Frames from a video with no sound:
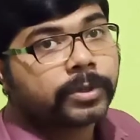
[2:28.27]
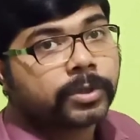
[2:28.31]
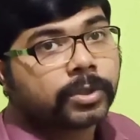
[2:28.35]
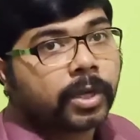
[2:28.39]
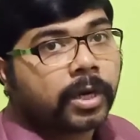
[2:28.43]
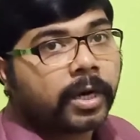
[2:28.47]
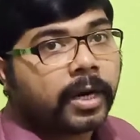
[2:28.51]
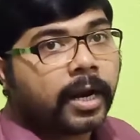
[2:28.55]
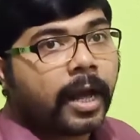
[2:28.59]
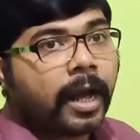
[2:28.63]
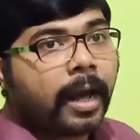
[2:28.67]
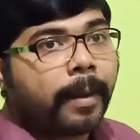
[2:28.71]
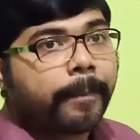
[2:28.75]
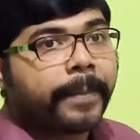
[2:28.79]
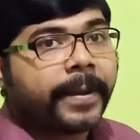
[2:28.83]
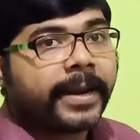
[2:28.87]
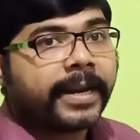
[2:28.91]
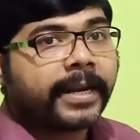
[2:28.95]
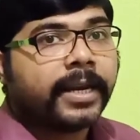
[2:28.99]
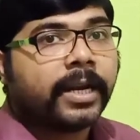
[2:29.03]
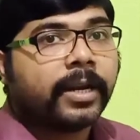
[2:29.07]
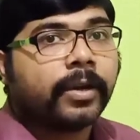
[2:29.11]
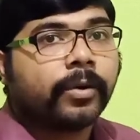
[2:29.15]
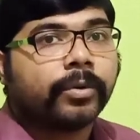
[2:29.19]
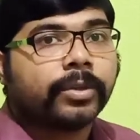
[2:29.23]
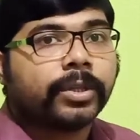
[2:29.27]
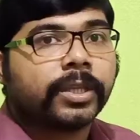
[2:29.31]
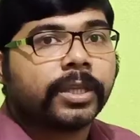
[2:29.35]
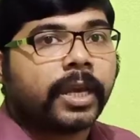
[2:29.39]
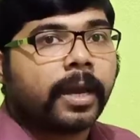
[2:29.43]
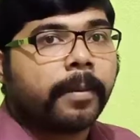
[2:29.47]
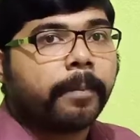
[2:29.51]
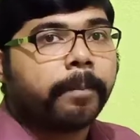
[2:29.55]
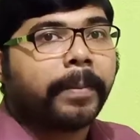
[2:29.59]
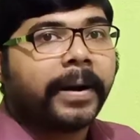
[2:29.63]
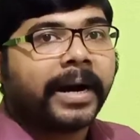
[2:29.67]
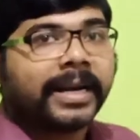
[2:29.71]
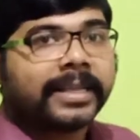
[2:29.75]
স্তরের আপেক্ষিক গতিকে
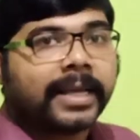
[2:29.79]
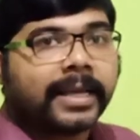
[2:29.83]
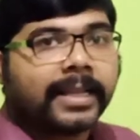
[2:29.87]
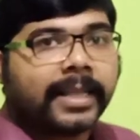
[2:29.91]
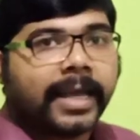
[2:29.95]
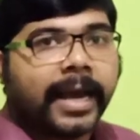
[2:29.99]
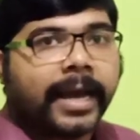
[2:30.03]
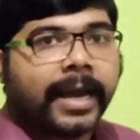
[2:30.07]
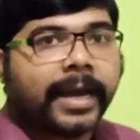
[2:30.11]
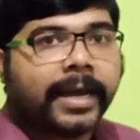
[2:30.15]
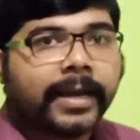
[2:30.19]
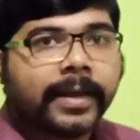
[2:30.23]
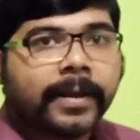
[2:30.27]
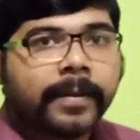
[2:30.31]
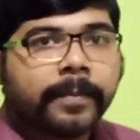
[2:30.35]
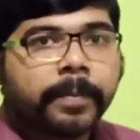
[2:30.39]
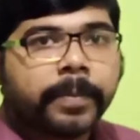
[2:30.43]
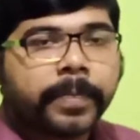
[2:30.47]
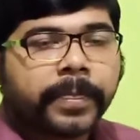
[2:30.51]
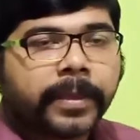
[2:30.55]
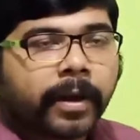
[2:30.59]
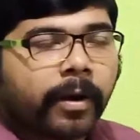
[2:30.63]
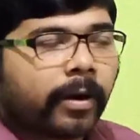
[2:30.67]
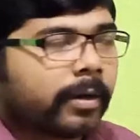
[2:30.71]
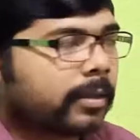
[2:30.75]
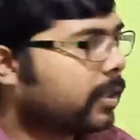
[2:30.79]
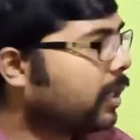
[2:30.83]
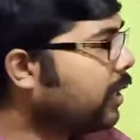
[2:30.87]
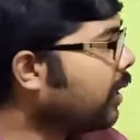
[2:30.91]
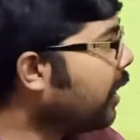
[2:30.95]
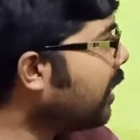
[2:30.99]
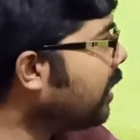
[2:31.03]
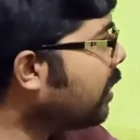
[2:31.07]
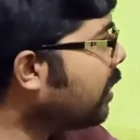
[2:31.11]
বাধা দেয় অর্থাৎ এই